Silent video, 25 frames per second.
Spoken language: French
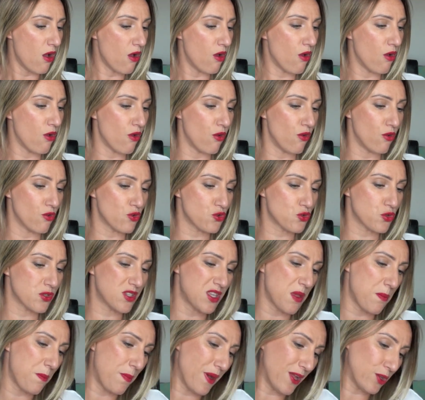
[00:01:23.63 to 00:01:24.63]
Euh, je
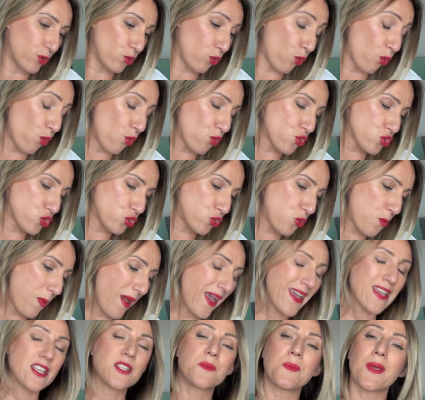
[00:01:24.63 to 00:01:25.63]
sais pas trop, je suis
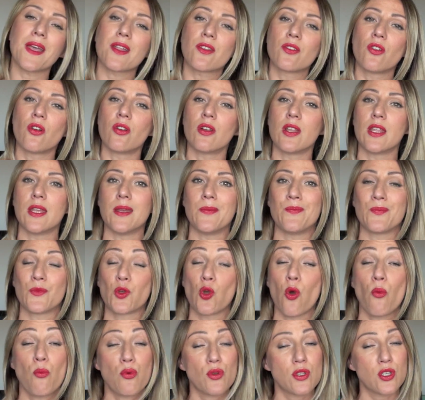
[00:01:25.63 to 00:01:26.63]
pas experte dans les
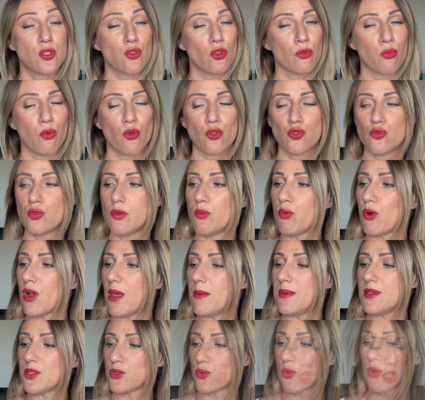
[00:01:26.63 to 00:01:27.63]
compositions de produits pour
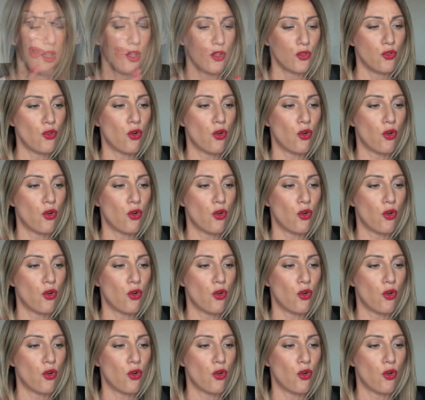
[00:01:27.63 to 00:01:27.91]
la maison.